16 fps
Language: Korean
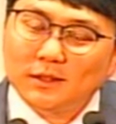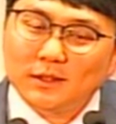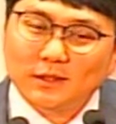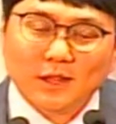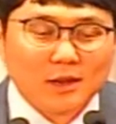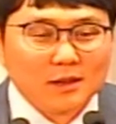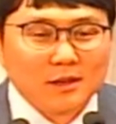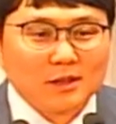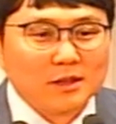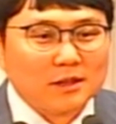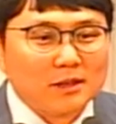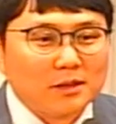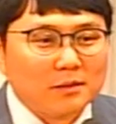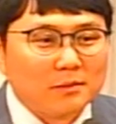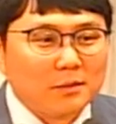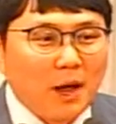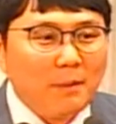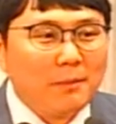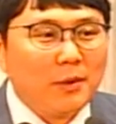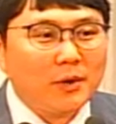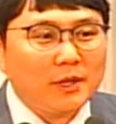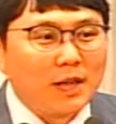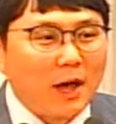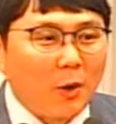딱 한
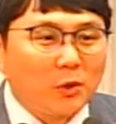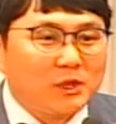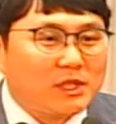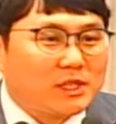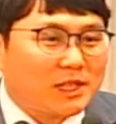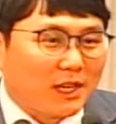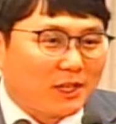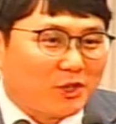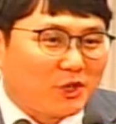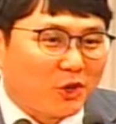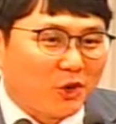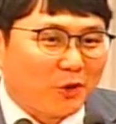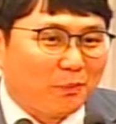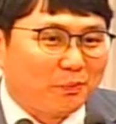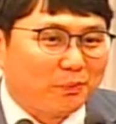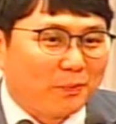번에 나오시진 않죠.